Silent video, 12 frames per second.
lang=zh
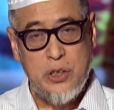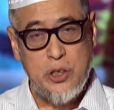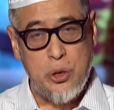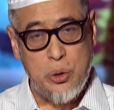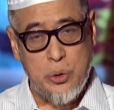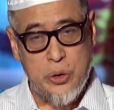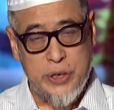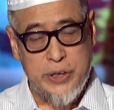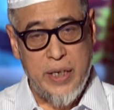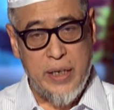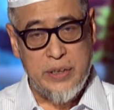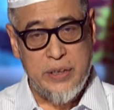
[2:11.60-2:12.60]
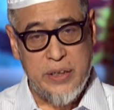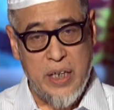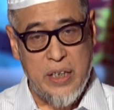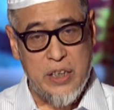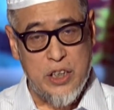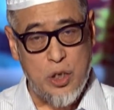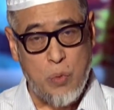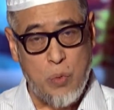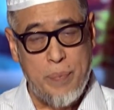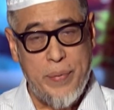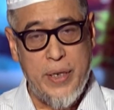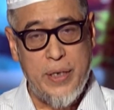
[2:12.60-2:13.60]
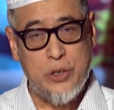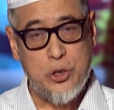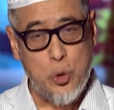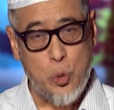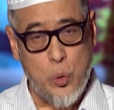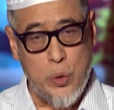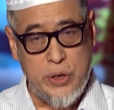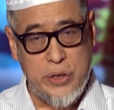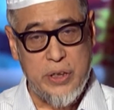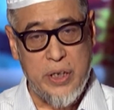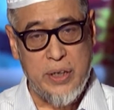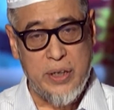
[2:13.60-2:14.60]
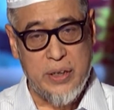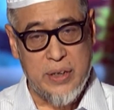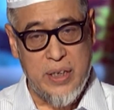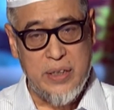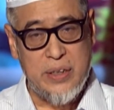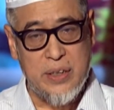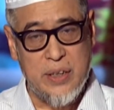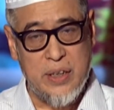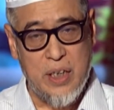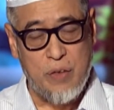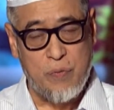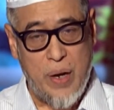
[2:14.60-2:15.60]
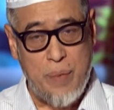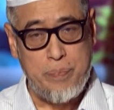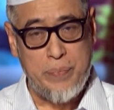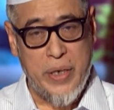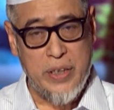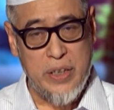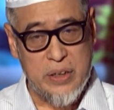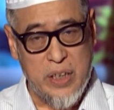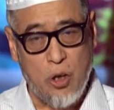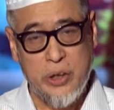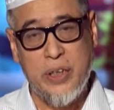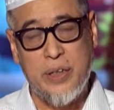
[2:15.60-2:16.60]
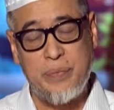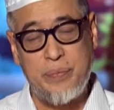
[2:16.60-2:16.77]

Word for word: 就是在显示我们纯洁的人性和完美的道德。